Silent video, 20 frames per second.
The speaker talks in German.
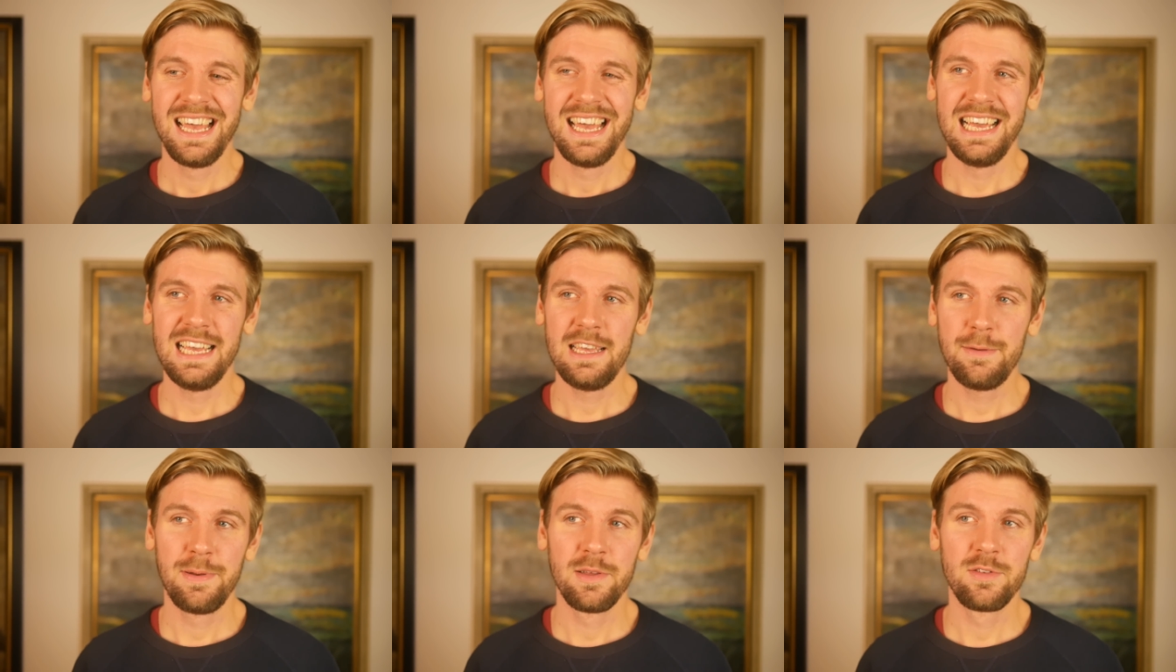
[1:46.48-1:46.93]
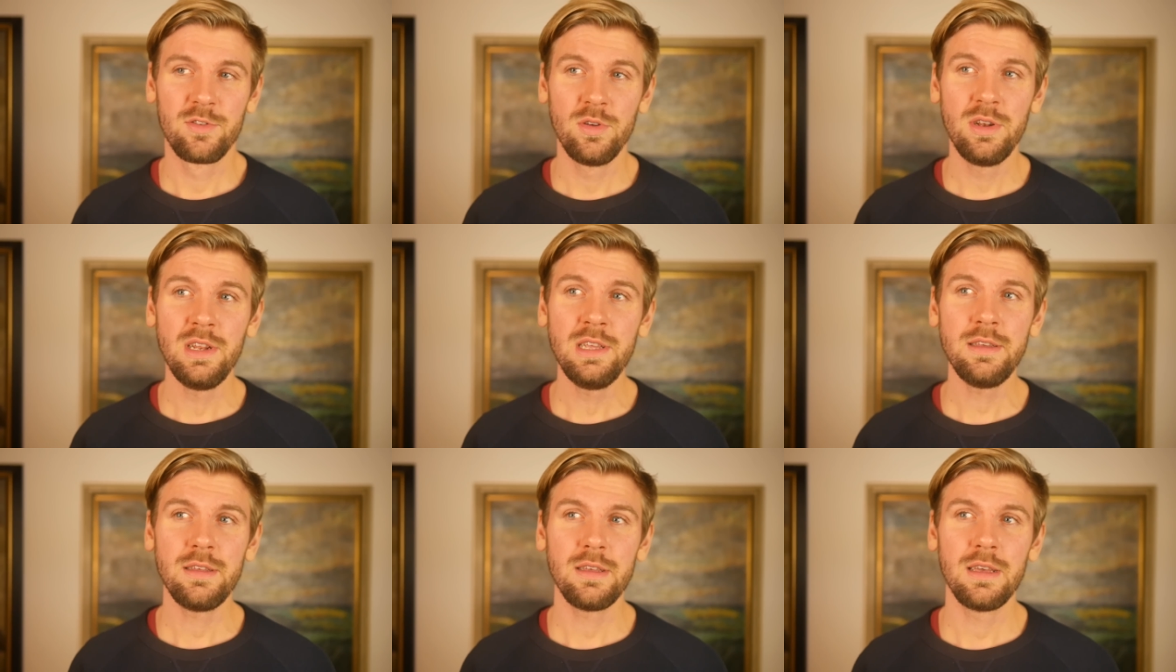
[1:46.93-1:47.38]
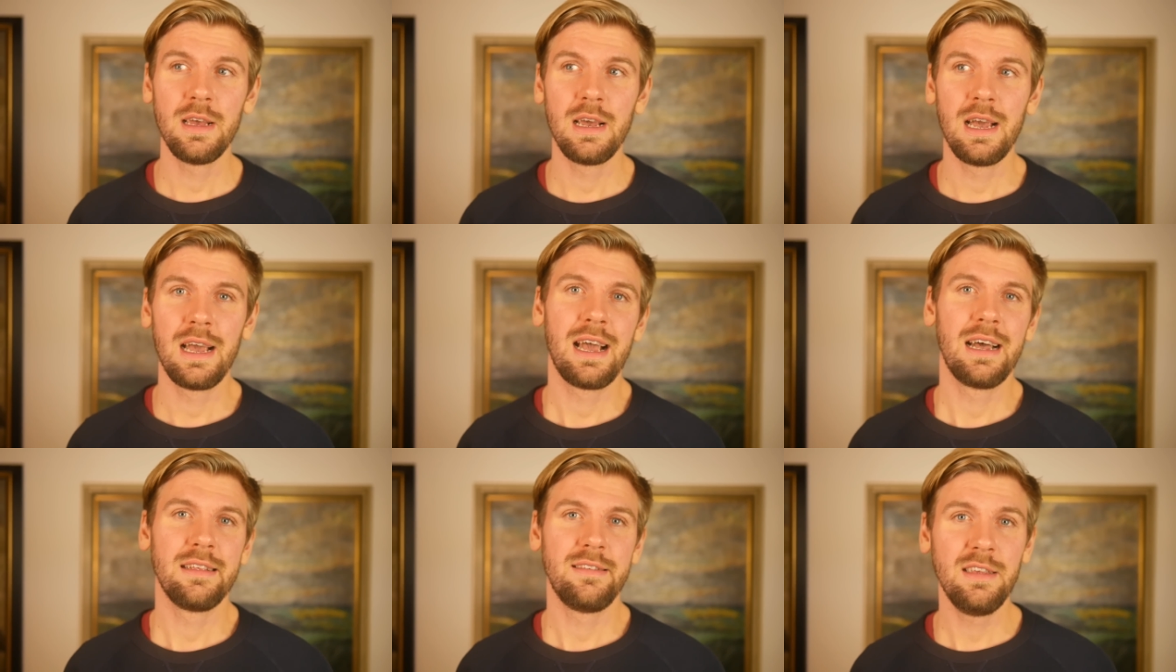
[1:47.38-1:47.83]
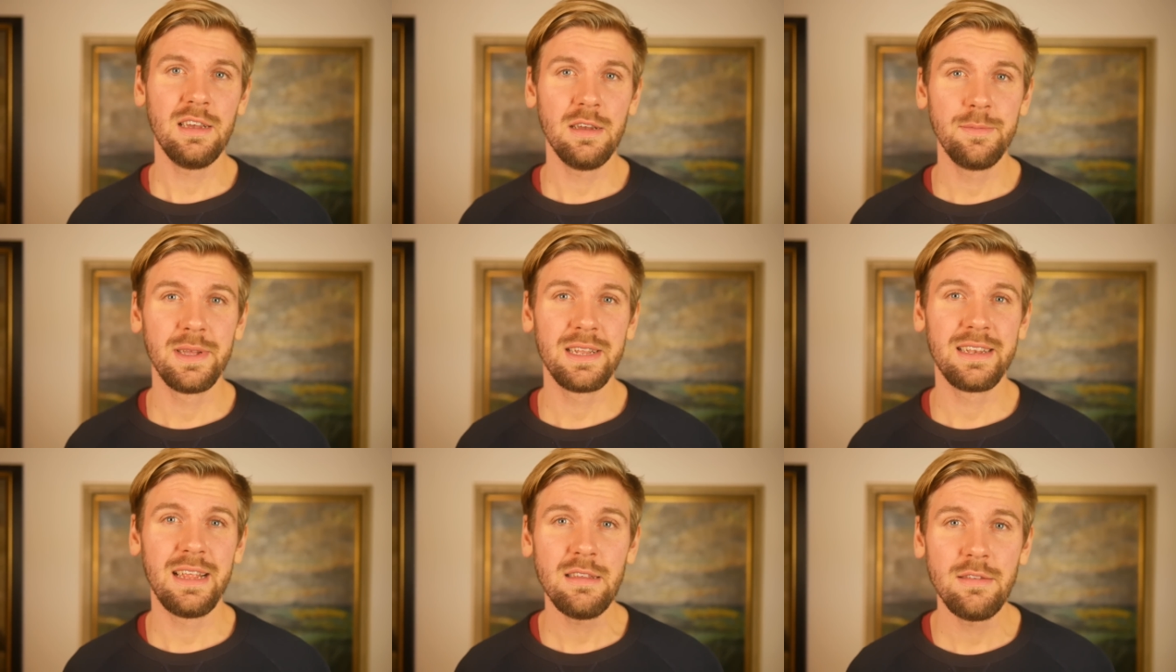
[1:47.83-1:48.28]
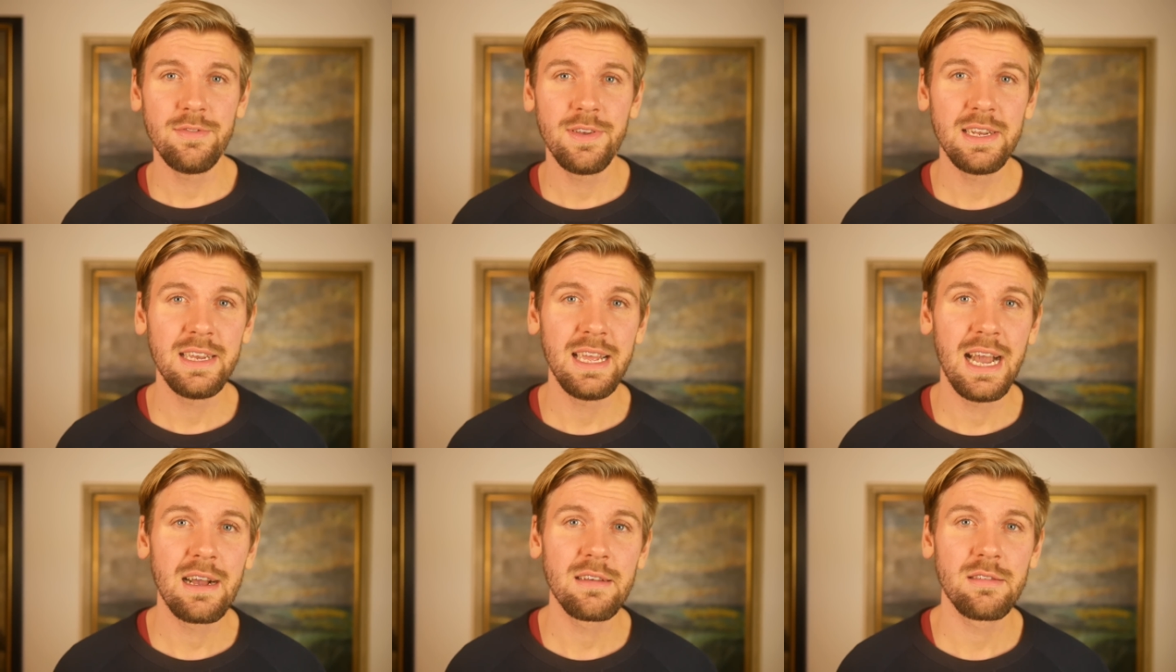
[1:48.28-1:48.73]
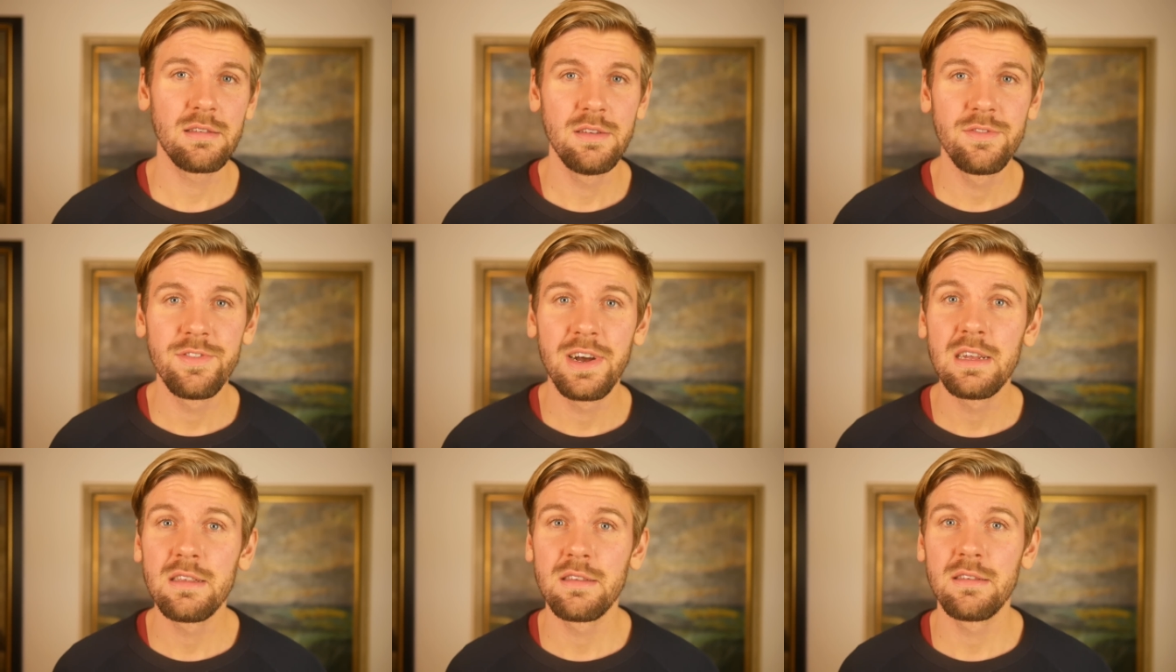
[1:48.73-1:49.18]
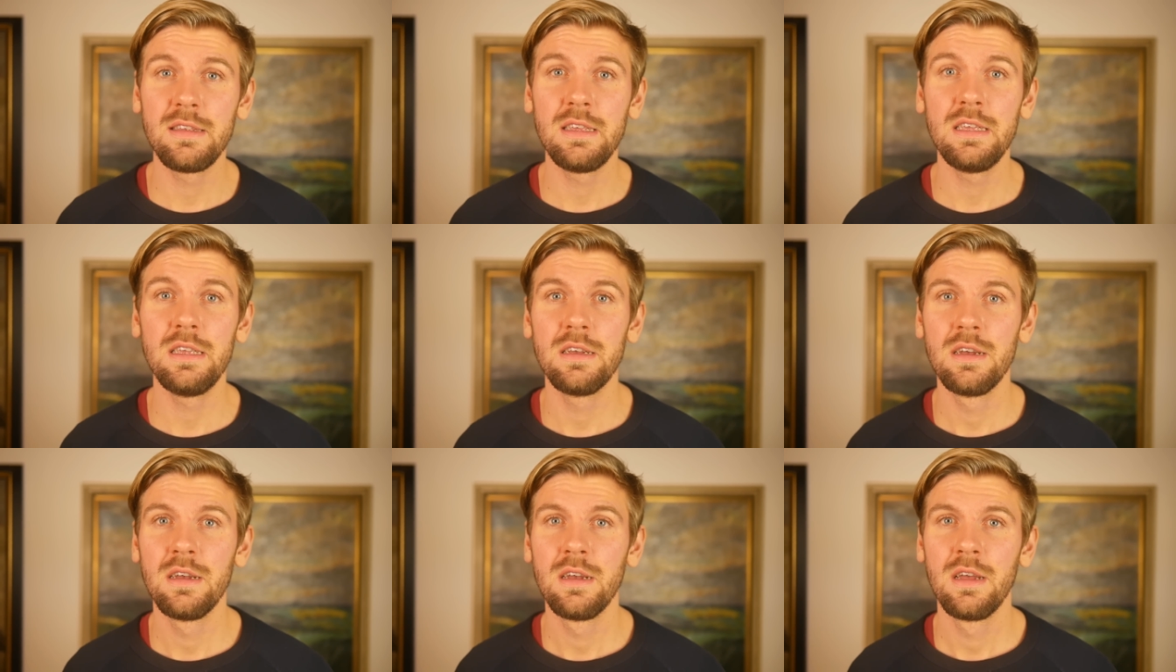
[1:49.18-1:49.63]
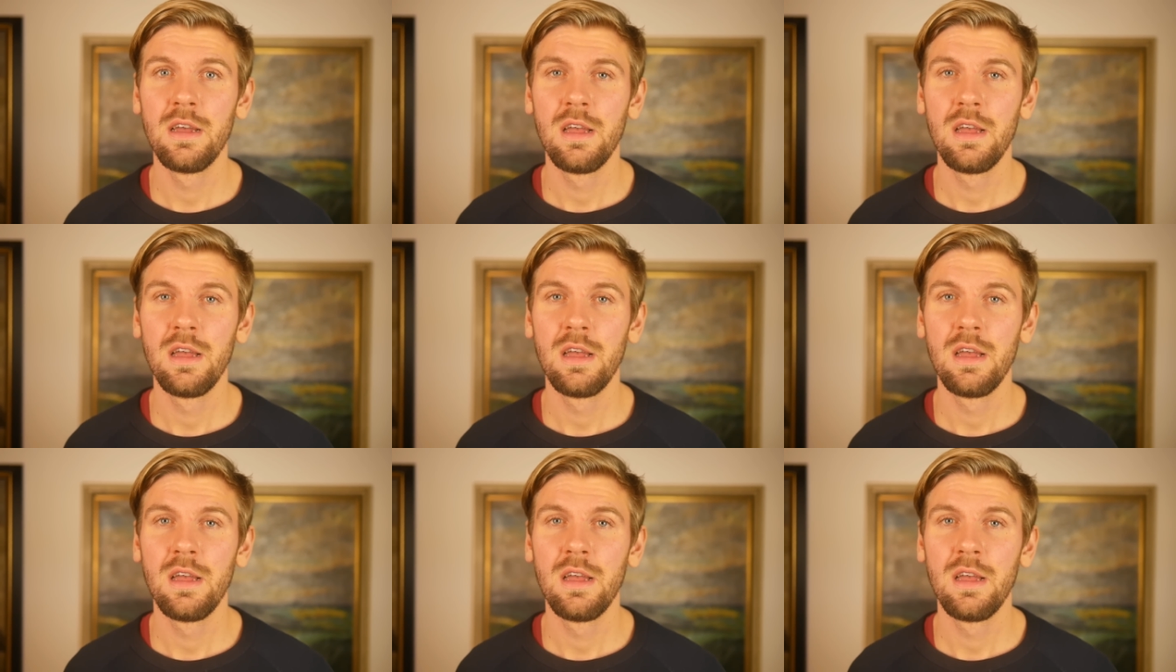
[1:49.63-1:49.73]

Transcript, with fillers: ich persönlich rasiere mir deswegen die Achseln, weil, sie,